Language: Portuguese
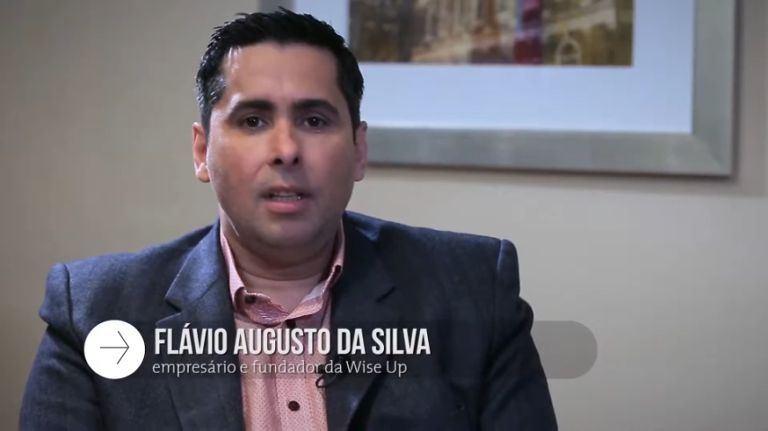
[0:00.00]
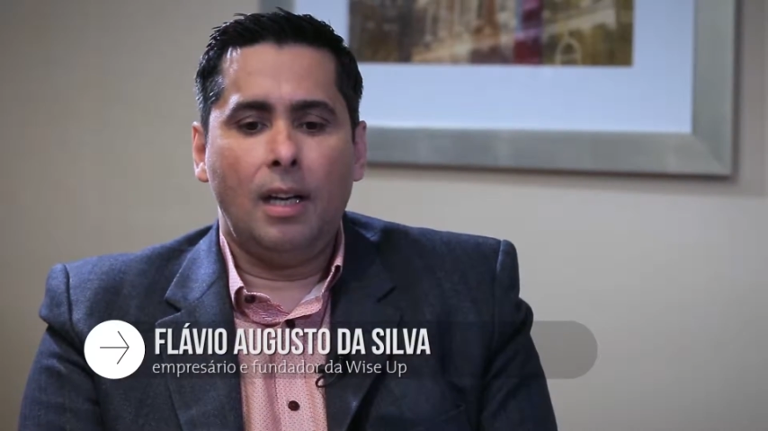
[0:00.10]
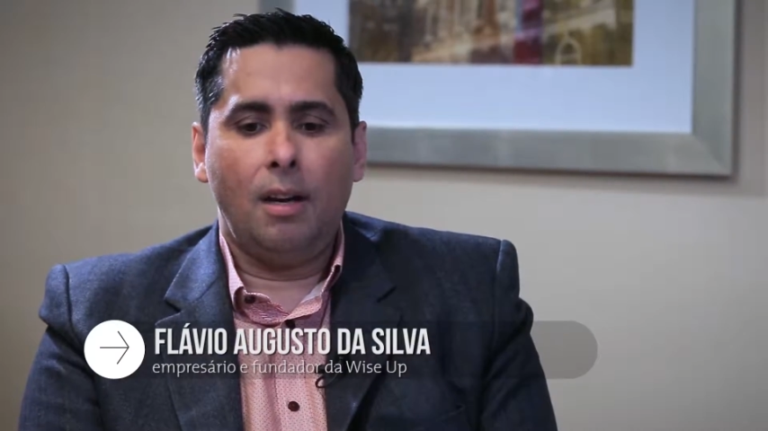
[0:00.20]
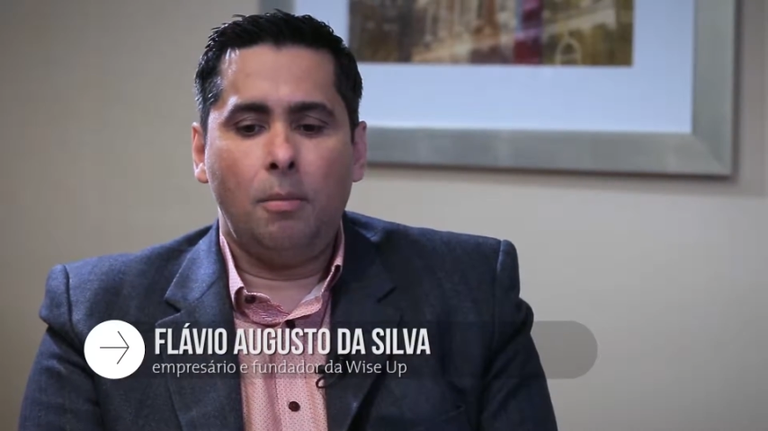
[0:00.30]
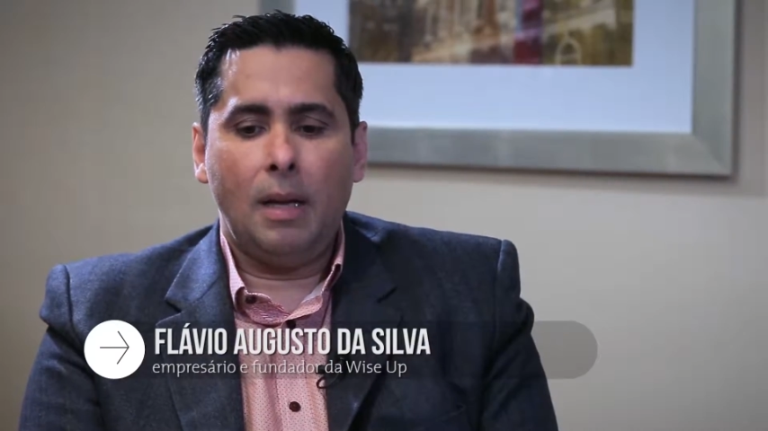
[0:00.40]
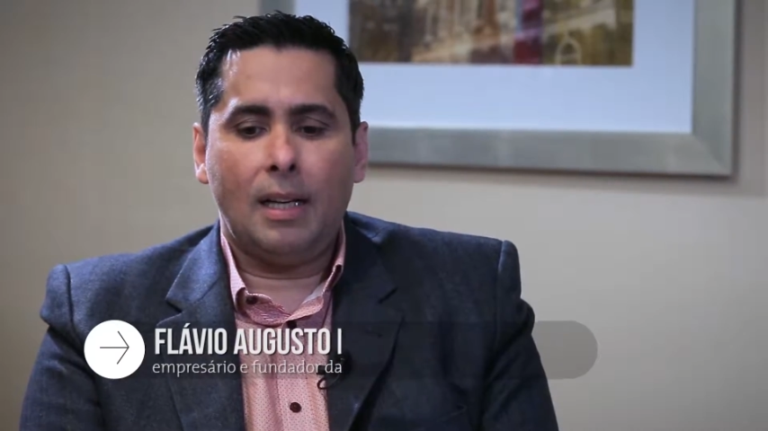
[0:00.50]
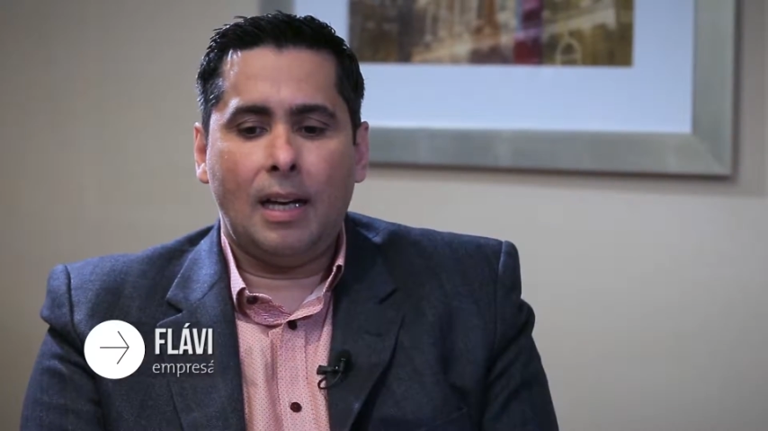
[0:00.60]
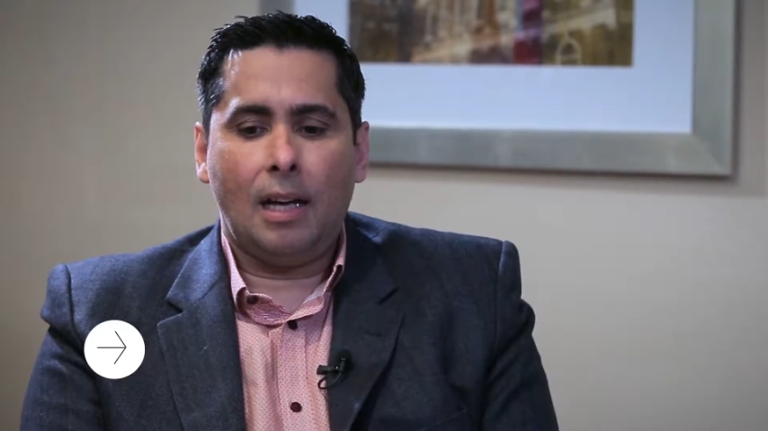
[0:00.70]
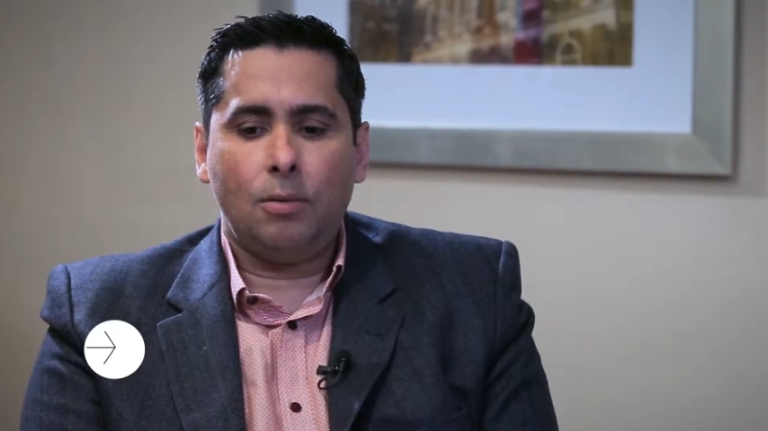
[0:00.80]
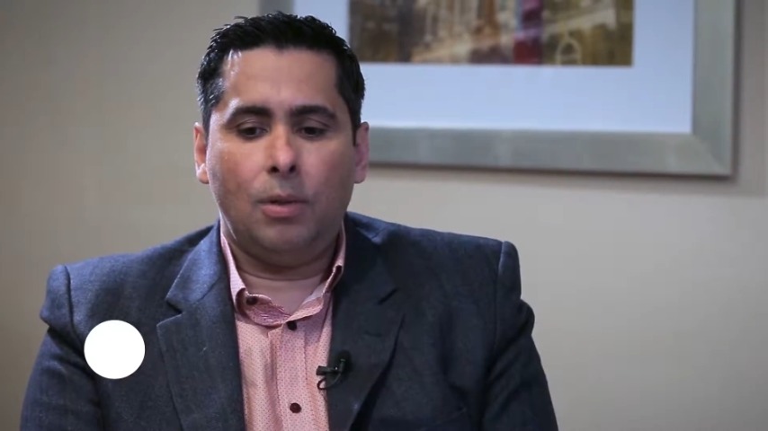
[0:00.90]
é um
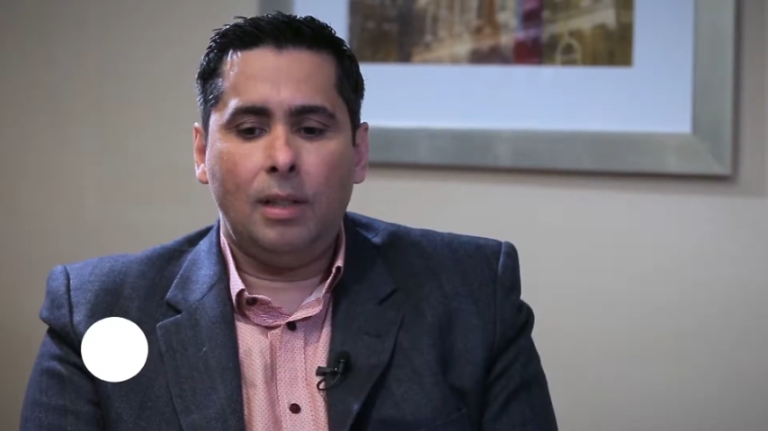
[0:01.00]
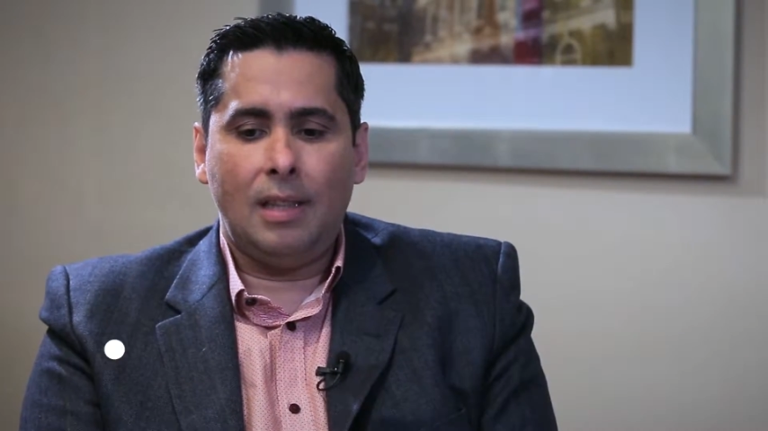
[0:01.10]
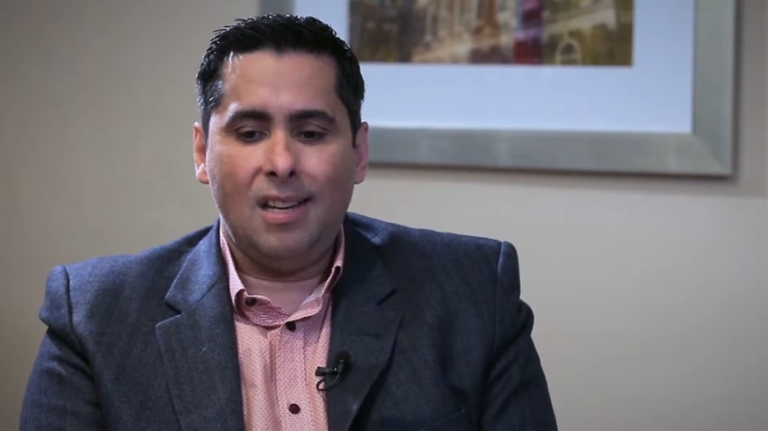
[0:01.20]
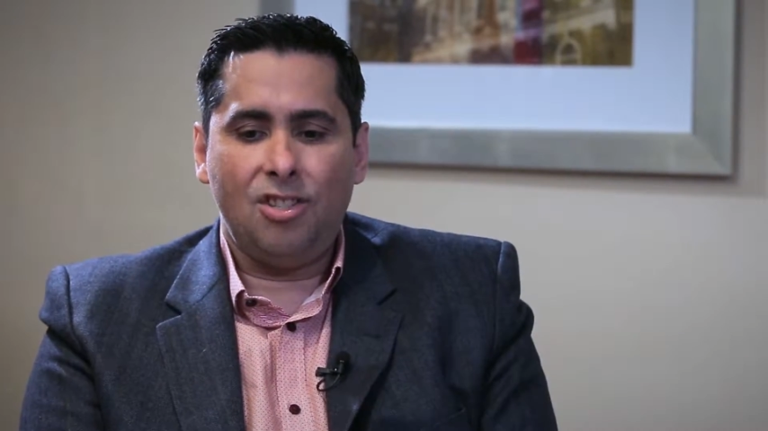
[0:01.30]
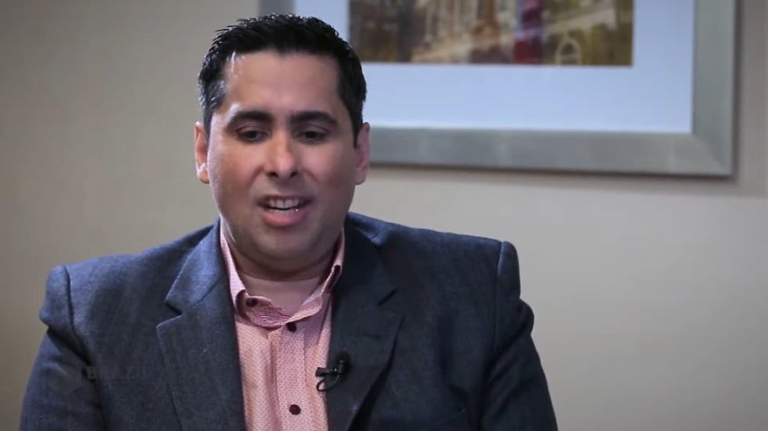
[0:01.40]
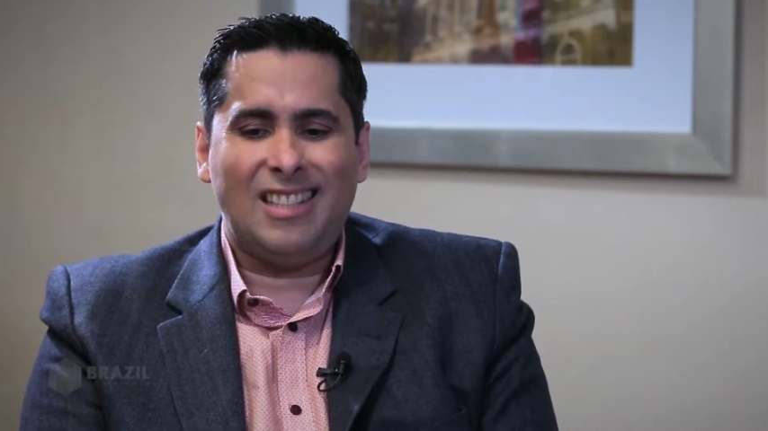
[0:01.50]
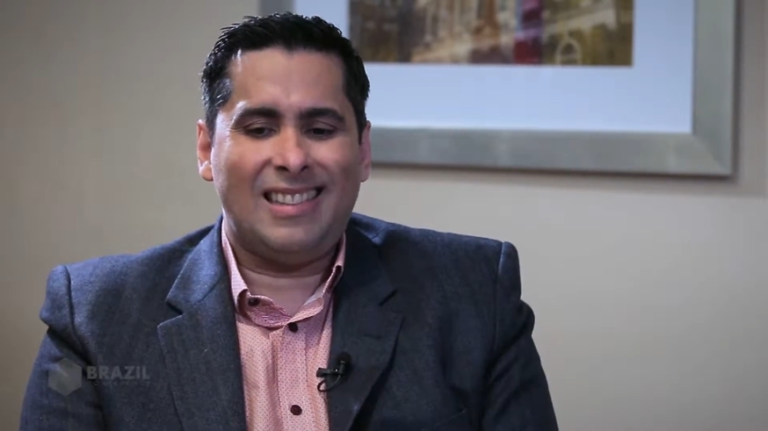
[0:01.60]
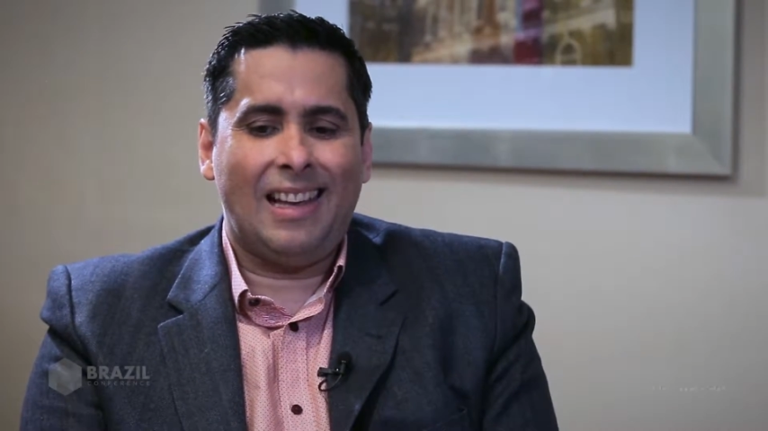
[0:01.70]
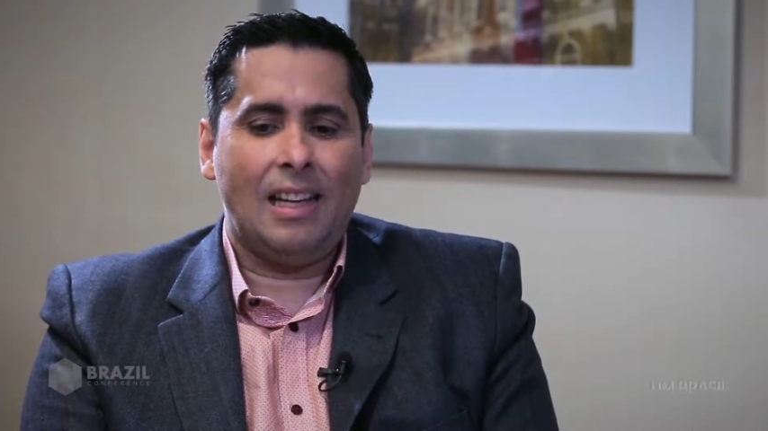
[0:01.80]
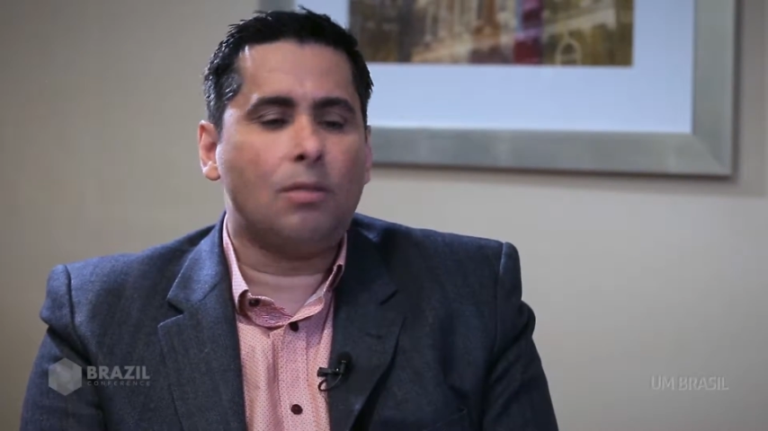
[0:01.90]
mercado que tem gente
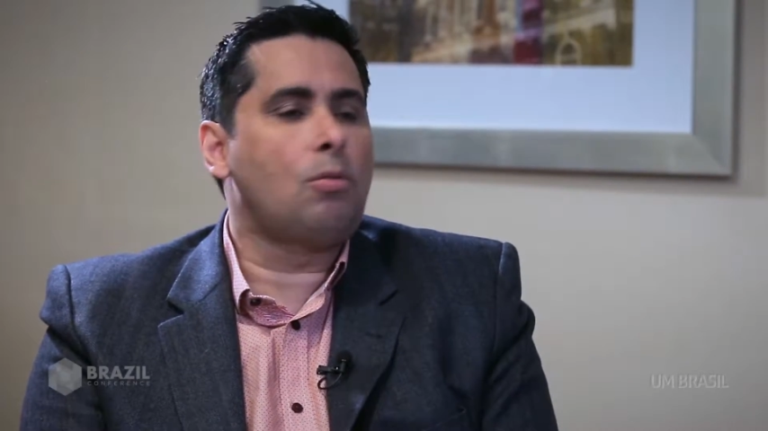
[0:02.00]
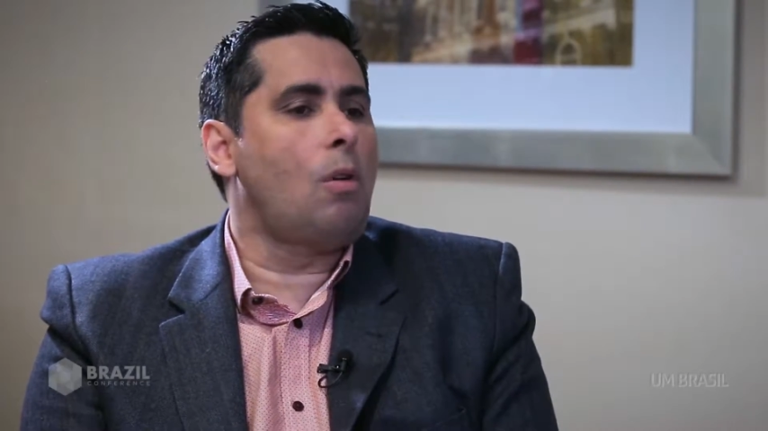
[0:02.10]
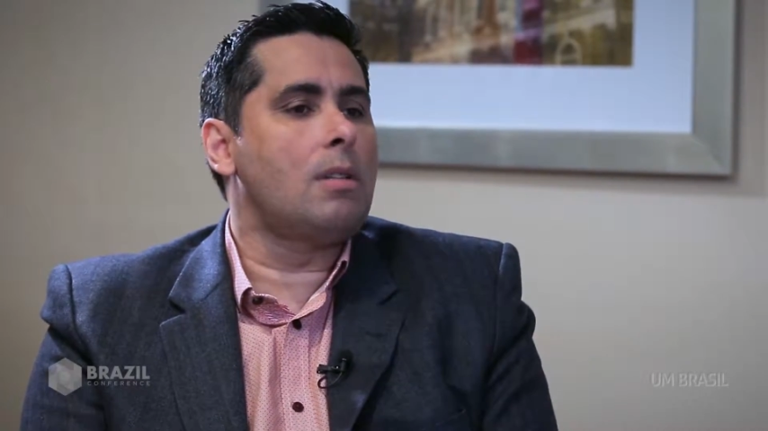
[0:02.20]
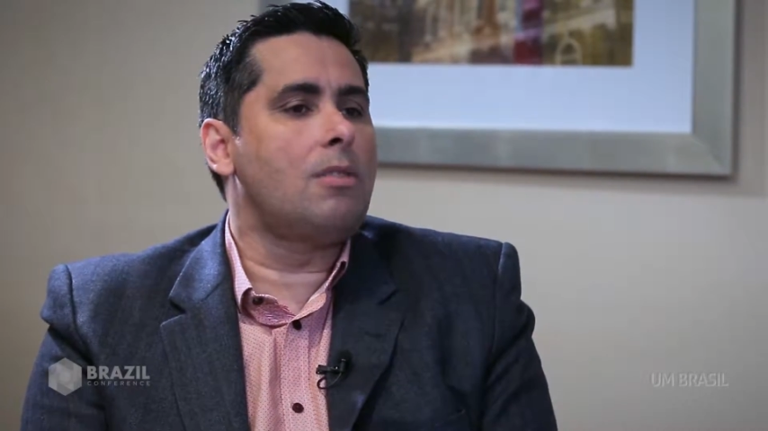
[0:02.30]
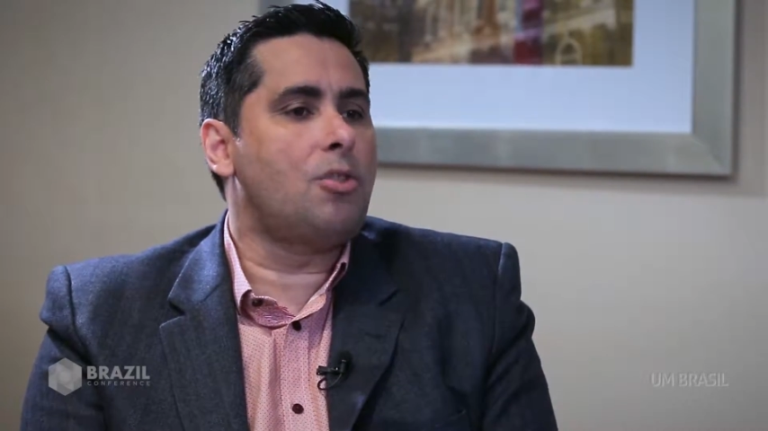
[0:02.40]
talentosa